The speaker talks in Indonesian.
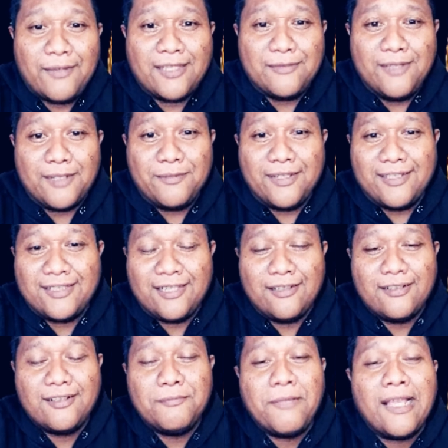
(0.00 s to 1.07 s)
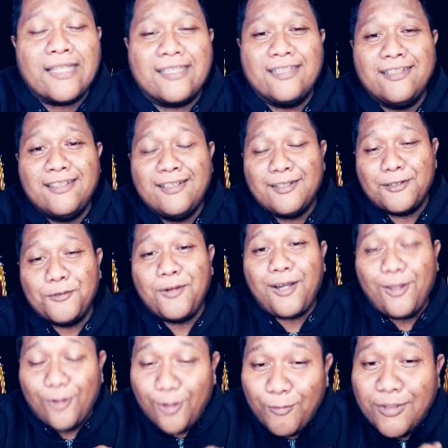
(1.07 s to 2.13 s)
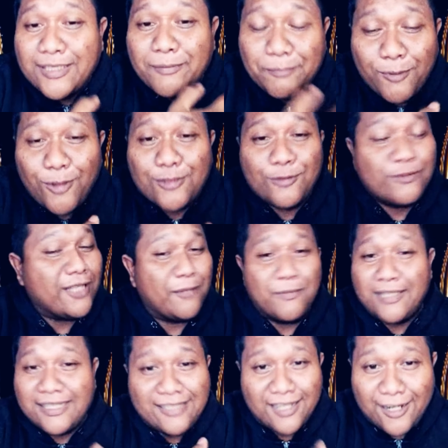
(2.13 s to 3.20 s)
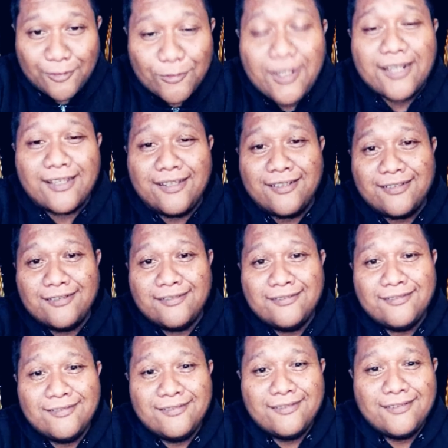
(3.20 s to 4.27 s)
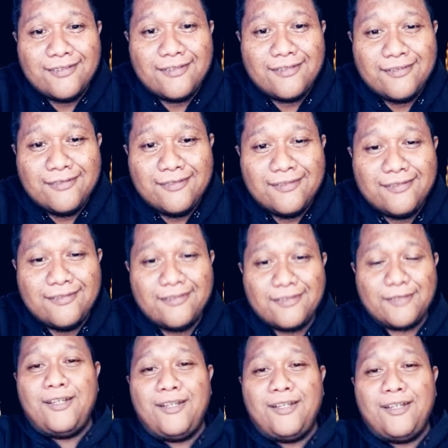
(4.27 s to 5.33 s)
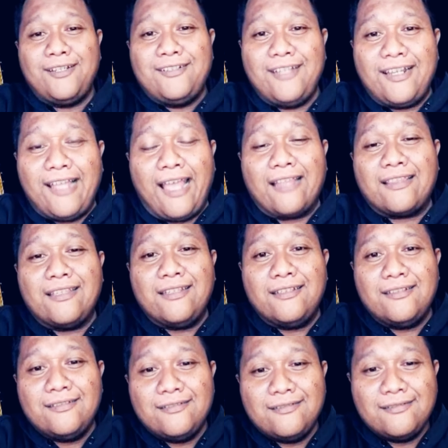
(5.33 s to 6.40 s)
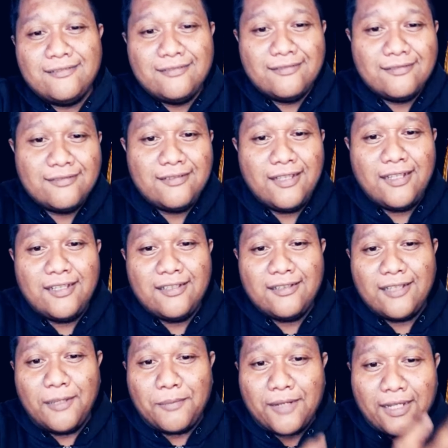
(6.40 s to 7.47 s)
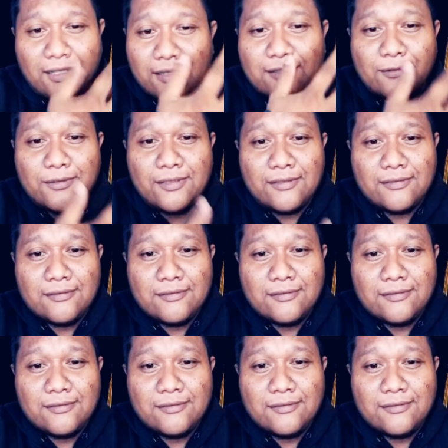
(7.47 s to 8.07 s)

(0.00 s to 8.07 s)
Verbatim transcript: ulang mas biar bikin mas gue kalau ngomong nyeplos lu jangan minta siaran ulang ya semua dari hati jadi nggak pernah inget